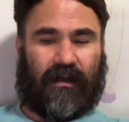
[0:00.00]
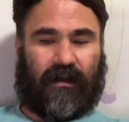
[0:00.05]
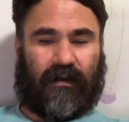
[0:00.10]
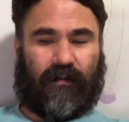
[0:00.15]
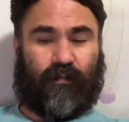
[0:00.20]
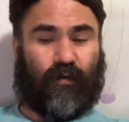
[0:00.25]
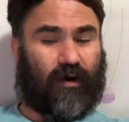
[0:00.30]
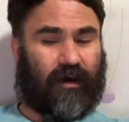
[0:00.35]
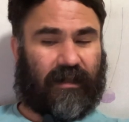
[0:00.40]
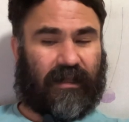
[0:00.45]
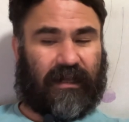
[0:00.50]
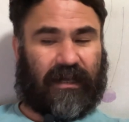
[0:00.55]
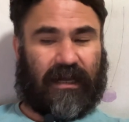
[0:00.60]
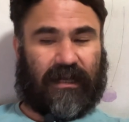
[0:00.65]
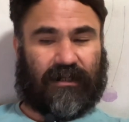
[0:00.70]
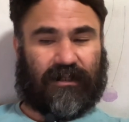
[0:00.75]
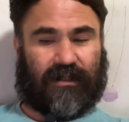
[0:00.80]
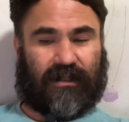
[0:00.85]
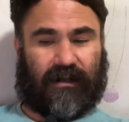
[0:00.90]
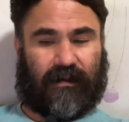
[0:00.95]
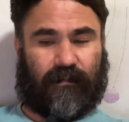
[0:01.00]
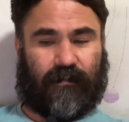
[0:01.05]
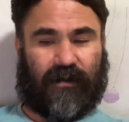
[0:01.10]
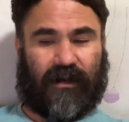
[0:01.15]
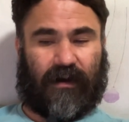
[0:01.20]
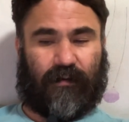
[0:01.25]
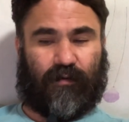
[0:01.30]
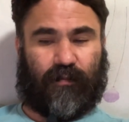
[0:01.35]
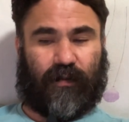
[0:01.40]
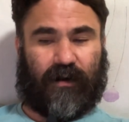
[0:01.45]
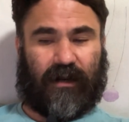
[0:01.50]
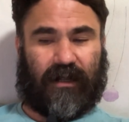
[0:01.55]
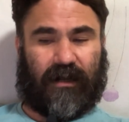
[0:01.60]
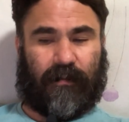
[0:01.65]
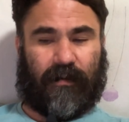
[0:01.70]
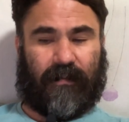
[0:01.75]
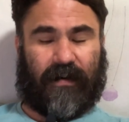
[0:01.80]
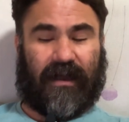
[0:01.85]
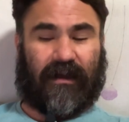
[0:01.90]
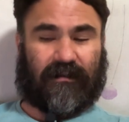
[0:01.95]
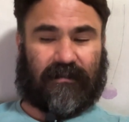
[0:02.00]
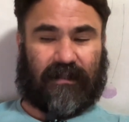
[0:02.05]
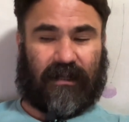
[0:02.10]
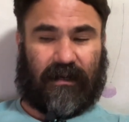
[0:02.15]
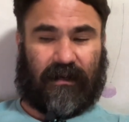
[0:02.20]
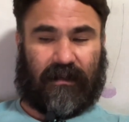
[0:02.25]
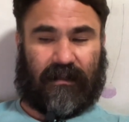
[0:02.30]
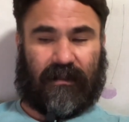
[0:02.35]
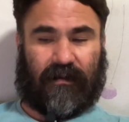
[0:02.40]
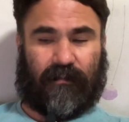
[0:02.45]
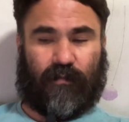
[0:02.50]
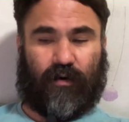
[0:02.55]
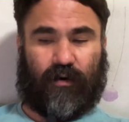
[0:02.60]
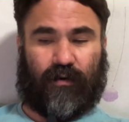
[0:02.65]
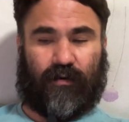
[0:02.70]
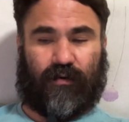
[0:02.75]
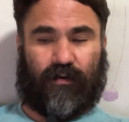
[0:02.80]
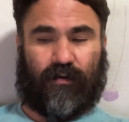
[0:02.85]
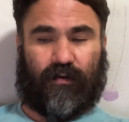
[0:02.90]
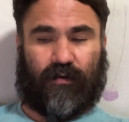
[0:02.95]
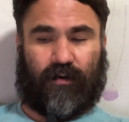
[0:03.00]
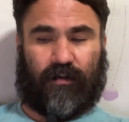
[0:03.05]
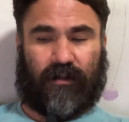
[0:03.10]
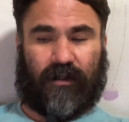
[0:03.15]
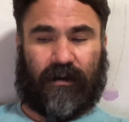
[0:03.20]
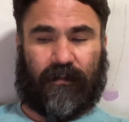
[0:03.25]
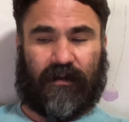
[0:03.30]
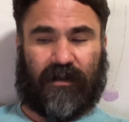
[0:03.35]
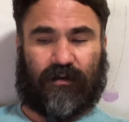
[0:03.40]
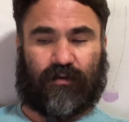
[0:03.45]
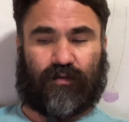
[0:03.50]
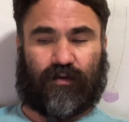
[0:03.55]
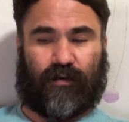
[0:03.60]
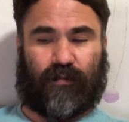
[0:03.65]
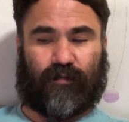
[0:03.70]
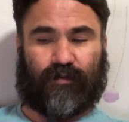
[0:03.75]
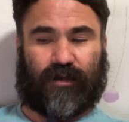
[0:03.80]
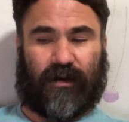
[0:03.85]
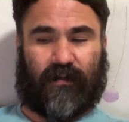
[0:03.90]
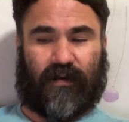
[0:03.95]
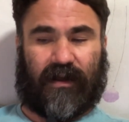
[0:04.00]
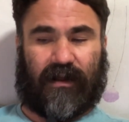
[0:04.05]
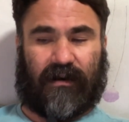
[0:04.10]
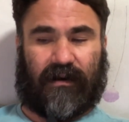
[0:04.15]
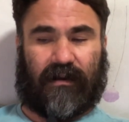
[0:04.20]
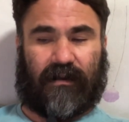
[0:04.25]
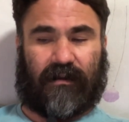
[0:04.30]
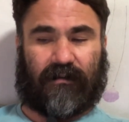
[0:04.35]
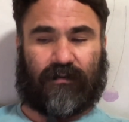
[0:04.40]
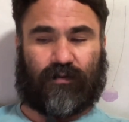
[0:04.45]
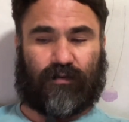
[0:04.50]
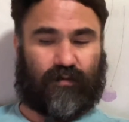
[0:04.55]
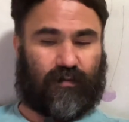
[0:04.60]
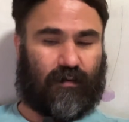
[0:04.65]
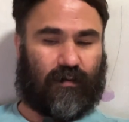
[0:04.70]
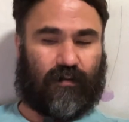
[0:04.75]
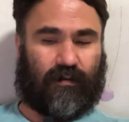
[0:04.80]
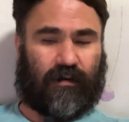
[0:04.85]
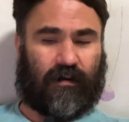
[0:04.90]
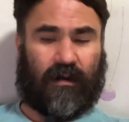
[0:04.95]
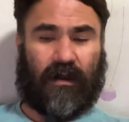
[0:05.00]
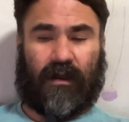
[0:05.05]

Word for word: Bu kadın gençti. Bir Avrupalı gibi beyaz tenliydi. Boynu, kolları bir sürü mücevherle süslüydü.